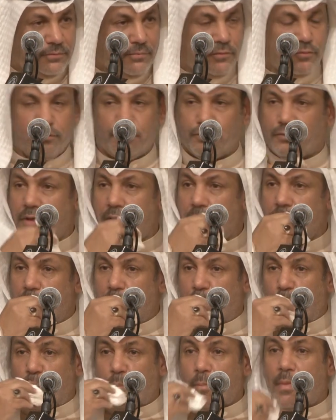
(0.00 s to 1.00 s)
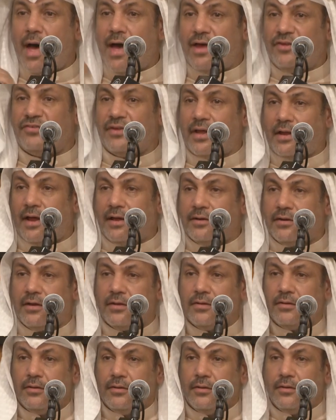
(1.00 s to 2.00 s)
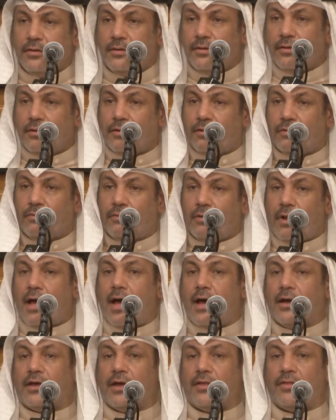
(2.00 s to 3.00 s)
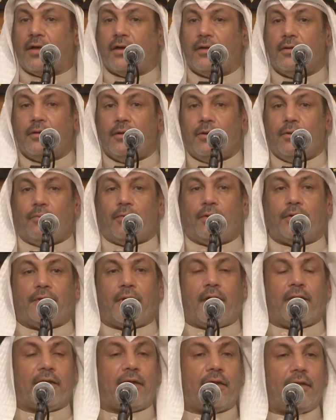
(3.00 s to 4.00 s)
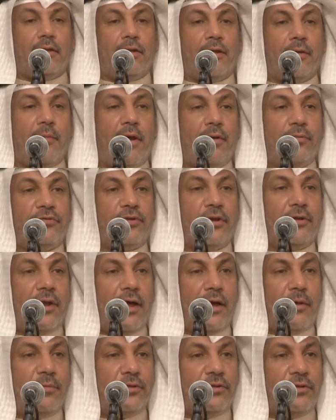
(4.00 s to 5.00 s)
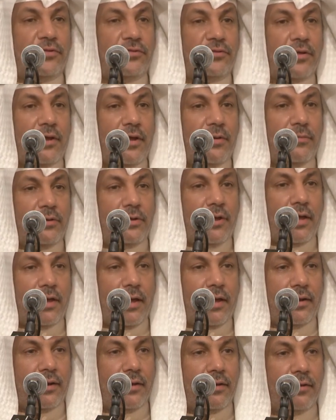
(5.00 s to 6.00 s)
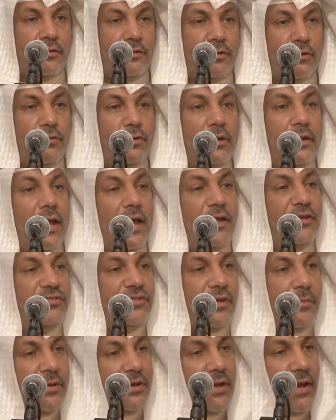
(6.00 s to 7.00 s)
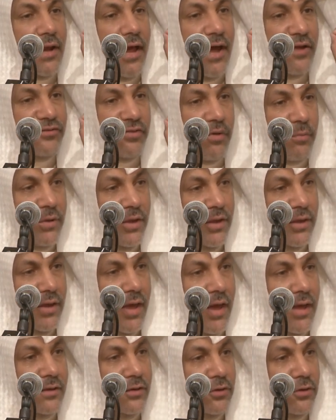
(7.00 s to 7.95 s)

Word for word: موجودة ما أسأل عنها يقول هكذا ولذلك الإمام زين العابدين سلام الله عليه يقول ليس من العصبية أن